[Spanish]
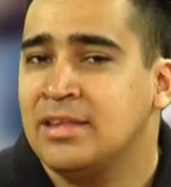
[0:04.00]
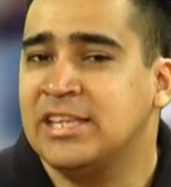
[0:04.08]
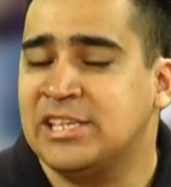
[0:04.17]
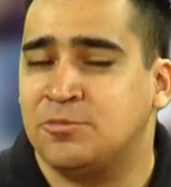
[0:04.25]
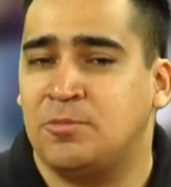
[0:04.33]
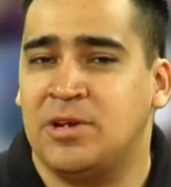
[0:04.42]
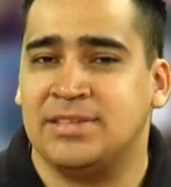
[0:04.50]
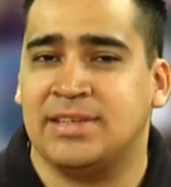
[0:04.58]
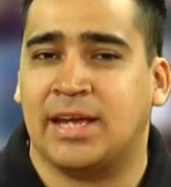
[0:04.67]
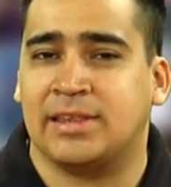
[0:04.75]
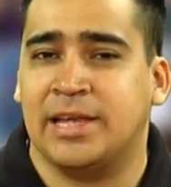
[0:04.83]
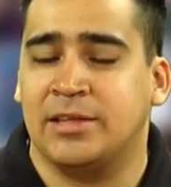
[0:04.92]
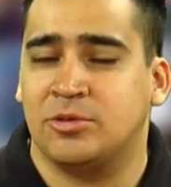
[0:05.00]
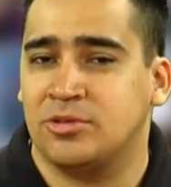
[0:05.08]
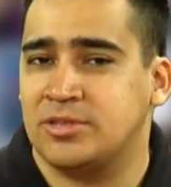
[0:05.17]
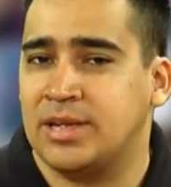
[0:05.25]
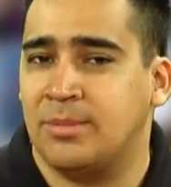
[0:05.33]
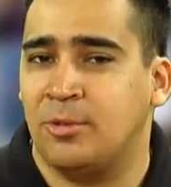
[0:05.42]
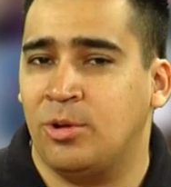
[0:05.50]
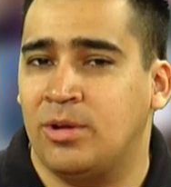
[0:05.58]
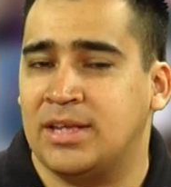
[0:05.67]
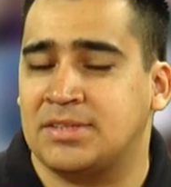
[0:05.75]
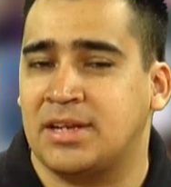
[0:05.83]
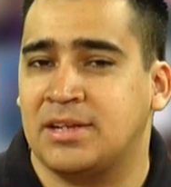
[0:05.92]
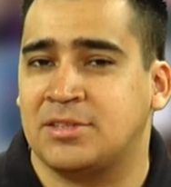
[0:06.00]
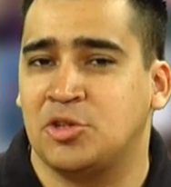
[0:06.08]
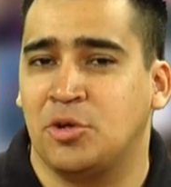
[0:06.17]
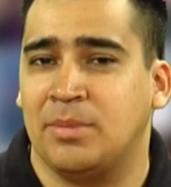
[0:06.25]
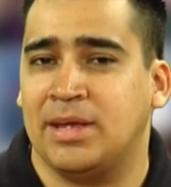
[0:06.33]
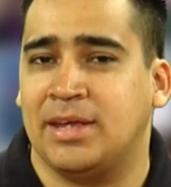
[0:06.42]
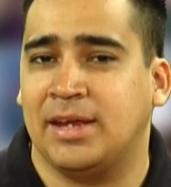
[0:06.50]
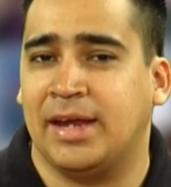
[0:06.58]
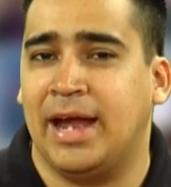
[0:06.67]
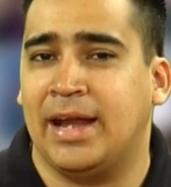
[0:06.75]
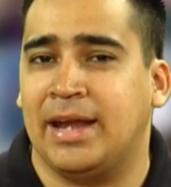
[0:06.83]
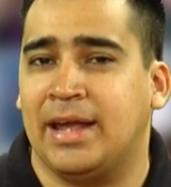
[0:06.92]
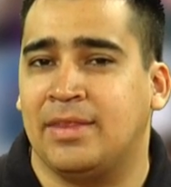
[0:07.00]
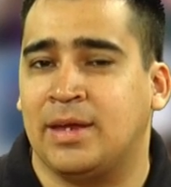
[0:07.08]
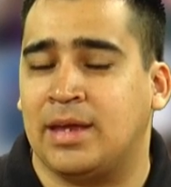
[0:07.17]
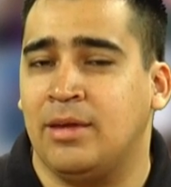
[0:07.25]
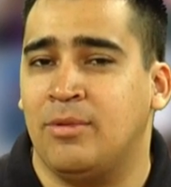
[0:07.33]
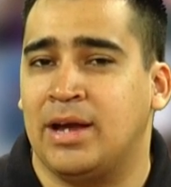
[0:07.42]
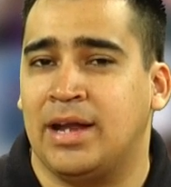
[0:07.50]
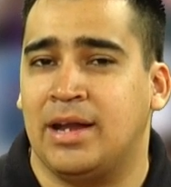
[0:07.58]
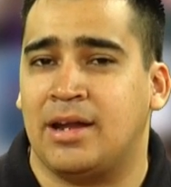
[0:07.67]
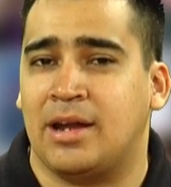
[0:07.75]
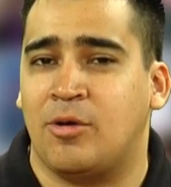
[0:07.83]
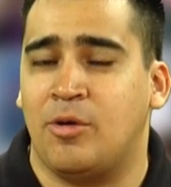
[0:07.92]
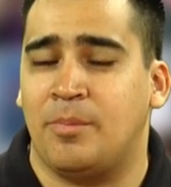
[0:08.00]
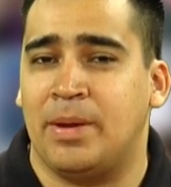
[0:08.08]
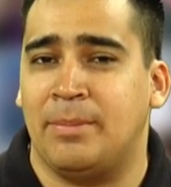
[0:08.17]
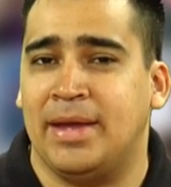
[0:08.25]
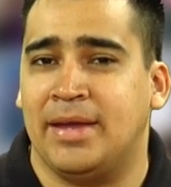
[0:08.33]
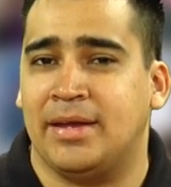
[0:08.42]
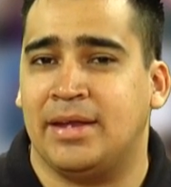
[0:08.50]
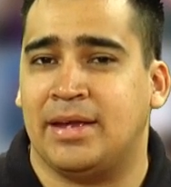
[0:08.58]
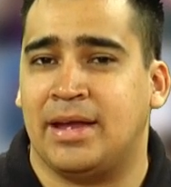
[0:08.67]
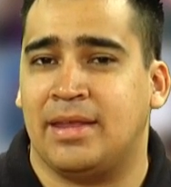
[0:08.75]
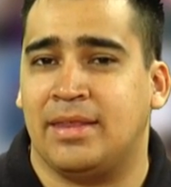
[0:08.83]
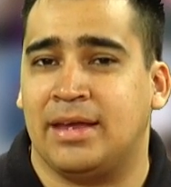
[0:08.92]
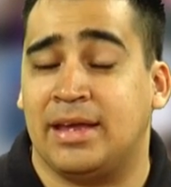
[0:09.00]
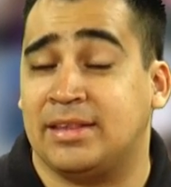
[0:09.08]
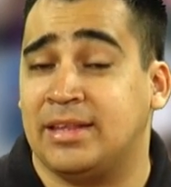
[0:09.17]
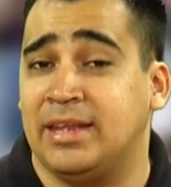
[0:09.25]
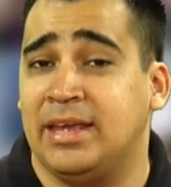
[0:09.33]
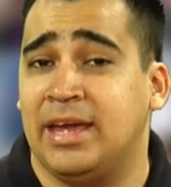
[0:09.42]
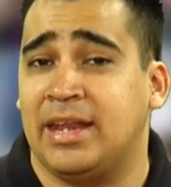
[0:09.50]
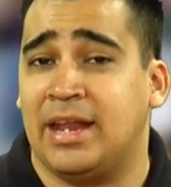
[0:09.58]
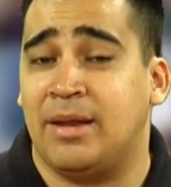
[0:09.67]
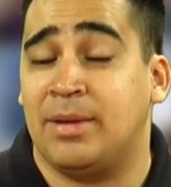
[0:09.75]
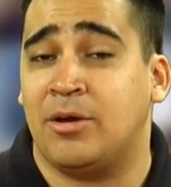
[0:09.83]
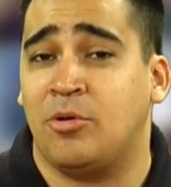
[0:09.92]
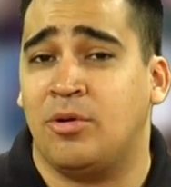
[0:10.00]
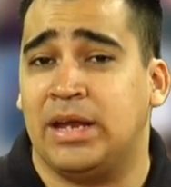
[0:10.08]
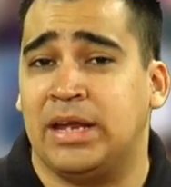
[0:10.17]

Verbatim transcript: Después de que tanto se habló de la selección mexicana, de que iba a ganar la Copa América, de que tenían al mejor